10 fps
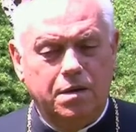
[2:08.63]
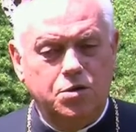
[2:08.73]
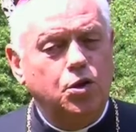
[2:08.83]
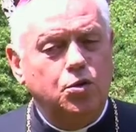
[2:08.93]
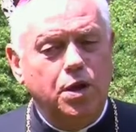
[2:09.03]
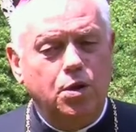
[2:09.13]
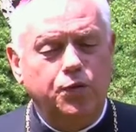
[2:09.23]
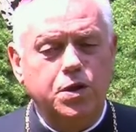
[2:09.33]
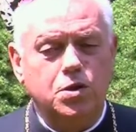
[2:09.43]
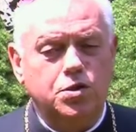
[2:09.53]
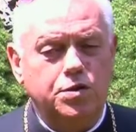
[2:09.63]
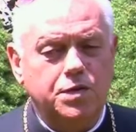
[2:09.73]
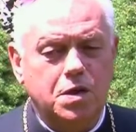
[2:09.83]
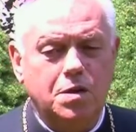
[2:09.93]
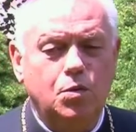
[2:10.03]
Dziękuję również
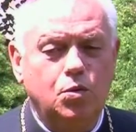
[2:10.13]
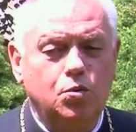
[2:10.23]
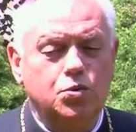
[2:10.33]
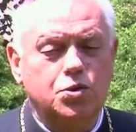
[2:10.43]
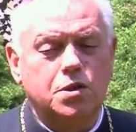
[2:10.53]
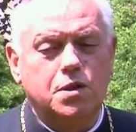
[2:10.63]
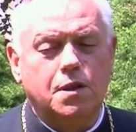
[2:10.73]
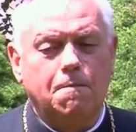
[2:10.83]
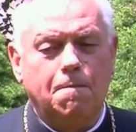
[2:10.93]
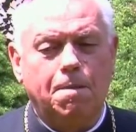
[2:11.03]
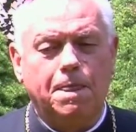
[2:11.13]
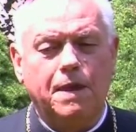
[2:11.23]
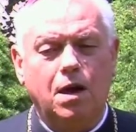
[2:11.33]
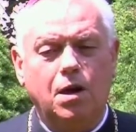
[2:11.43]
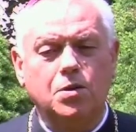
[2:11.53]
wszystkim, którzy
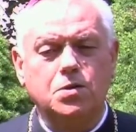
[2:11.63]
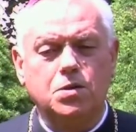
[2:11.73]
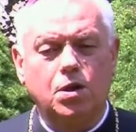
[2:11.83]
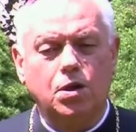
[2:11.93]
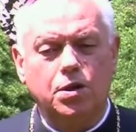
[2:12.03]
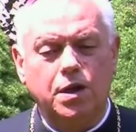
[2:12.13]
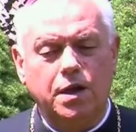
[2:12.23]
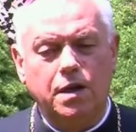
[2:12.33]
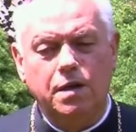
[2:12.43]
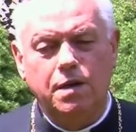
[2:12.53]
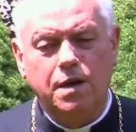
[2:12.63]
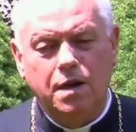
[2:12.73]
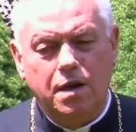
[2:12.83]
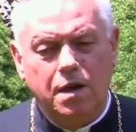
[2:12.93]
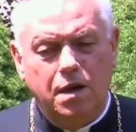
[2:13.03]
od strony
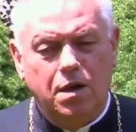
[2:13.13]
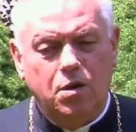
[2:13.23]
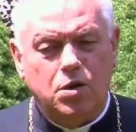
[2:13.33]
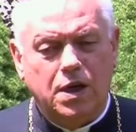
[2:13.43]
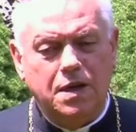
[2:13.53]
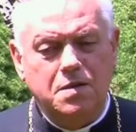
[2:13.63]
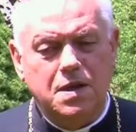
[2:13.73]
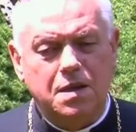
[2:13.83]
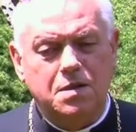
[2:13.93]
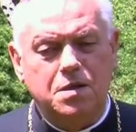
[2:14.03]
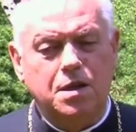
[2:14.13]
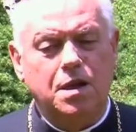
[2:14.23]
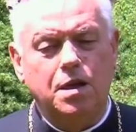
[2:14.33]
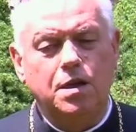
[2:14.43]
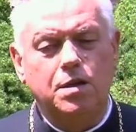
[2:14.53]

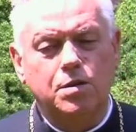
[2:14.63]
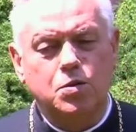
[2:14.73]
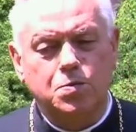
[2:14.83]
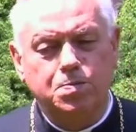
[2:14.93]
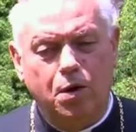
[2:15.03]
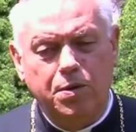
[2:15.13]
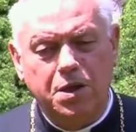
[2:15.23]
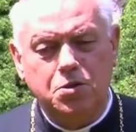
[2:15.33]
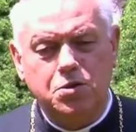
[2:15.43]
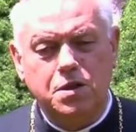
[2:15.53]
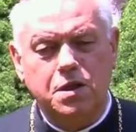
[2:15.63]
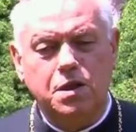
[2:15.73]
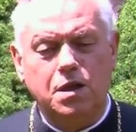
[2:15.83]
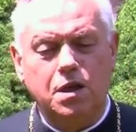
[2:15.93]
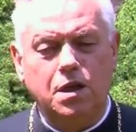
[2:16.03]
organizacji
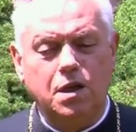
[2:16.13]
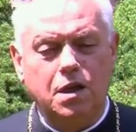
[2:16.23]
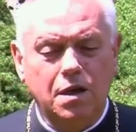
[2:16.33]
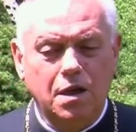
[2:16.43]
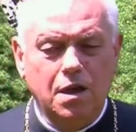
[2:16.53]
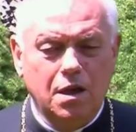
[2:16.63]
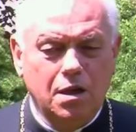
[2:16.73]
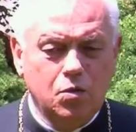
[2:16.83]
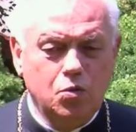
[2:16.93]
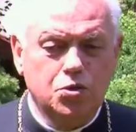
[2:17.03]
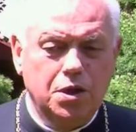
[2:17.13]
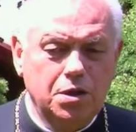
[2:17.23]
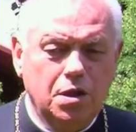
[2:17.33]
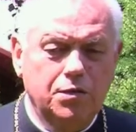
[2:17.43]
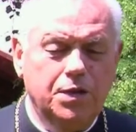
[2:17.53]
społecznych i
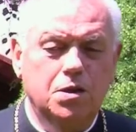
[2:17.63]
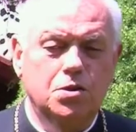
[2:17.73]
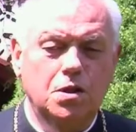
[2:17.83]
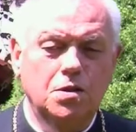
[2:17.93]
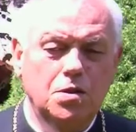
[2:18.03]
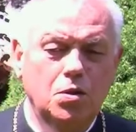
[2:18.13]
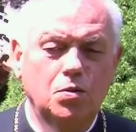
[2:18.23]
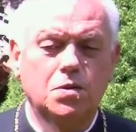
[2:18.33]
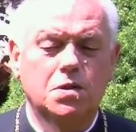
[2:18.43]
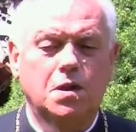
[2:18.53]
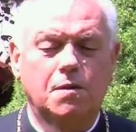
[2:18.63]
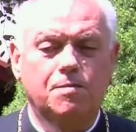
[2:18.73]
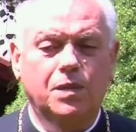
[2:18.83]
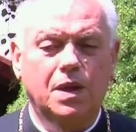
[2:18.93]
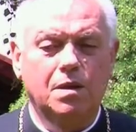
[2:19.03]
urzędowych czy instytucji
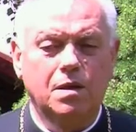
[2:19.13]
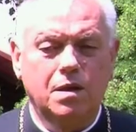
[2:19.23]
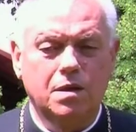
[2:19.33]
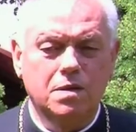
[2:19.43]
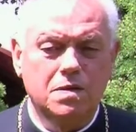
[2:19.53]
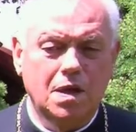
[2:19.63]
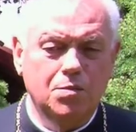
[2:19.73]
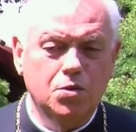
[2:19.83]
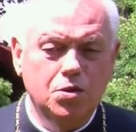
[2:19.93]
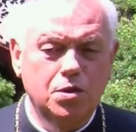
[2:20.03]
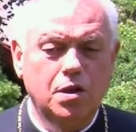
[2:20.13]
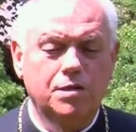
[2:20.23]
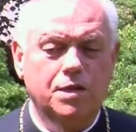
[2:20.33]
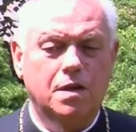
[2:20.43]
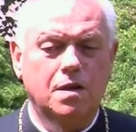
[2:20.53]
y,
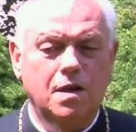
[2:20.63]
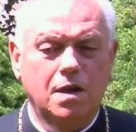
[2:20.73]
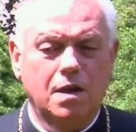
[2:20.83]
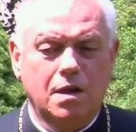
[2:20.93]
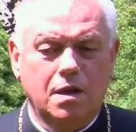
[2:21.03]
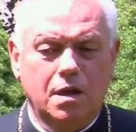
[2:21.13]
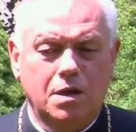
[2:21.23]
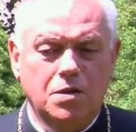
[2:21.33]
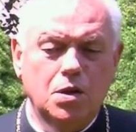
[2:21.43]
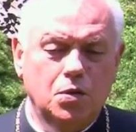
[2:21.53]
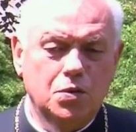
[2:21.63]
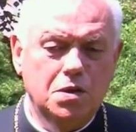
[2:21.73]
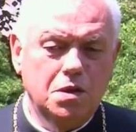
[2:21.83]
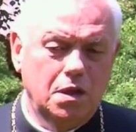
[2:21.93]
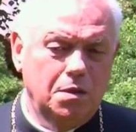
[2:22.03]
samorządowych,
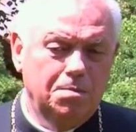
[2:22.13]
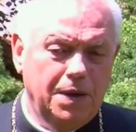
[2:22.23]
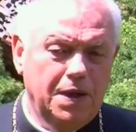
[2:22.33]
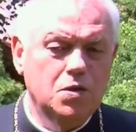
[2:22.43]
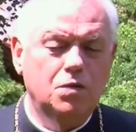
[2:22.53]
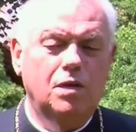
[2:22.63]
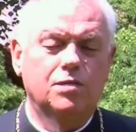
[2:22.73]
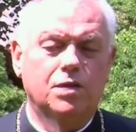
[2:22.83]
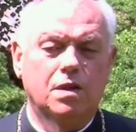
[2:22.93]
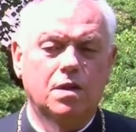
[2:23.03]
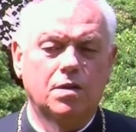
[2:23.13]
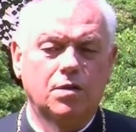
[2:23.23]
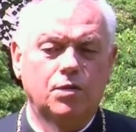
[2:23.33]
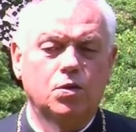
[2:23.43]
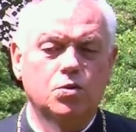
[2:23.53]
instytucji państwowych
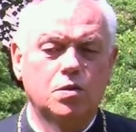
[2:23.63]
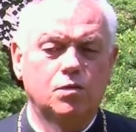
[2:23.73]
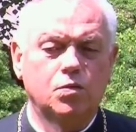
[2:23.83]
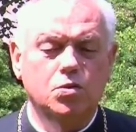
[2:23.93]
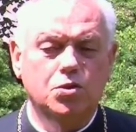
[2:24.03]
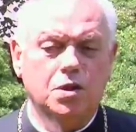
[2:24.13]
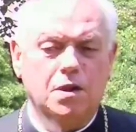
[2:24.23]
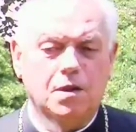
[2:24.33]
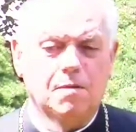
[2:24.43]
w to się włączyli.